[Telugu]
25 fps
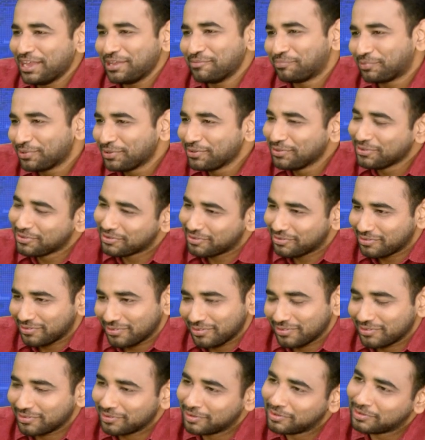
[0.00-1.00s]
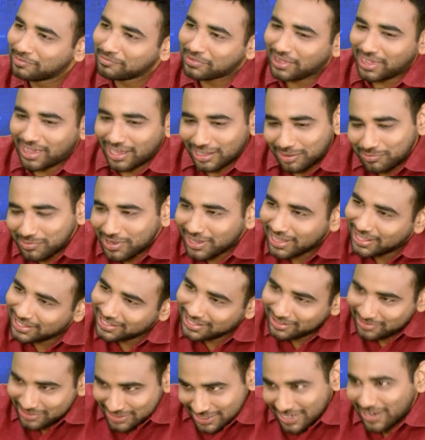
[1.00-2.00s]
ఇప్పుడు మహాత్మా
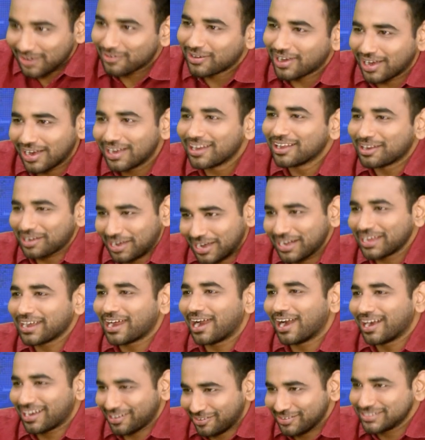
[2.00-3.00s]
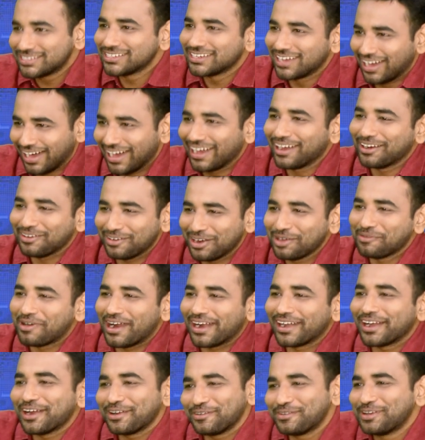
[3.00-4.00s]
గాంధీ వచ్చినా కూడా అంటారు అంటే కాంట్రవర్సీ
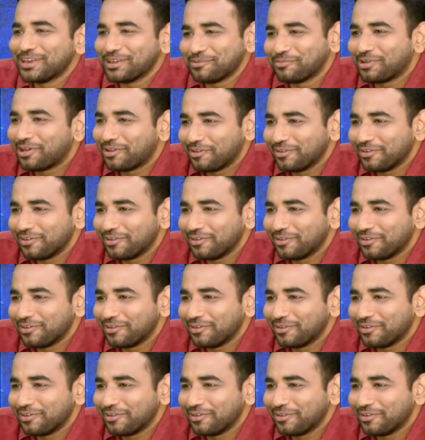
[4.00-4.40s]
కాకుండా మాట్లాడుకుంటే